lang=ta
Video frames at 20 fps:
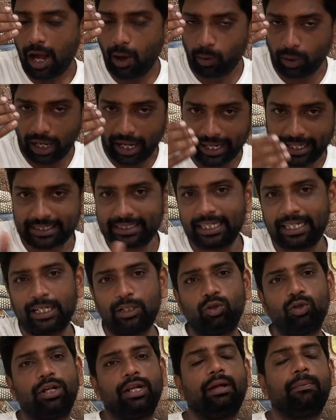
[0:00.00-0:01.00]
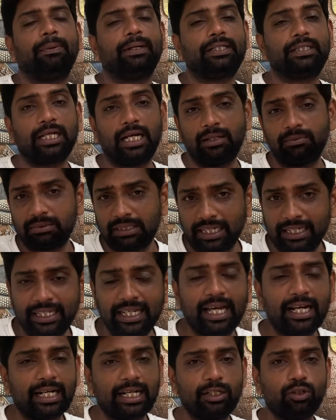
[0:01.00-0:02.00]
அவங்க அரசு கல்லூரியில படிச்சாலும்
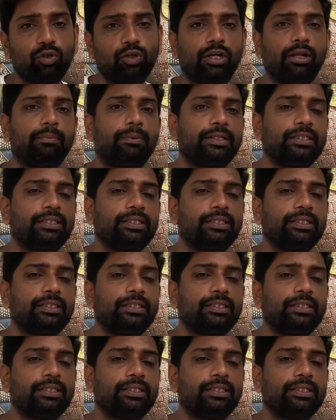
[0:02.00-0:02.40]
தனியார் கல்லூரியில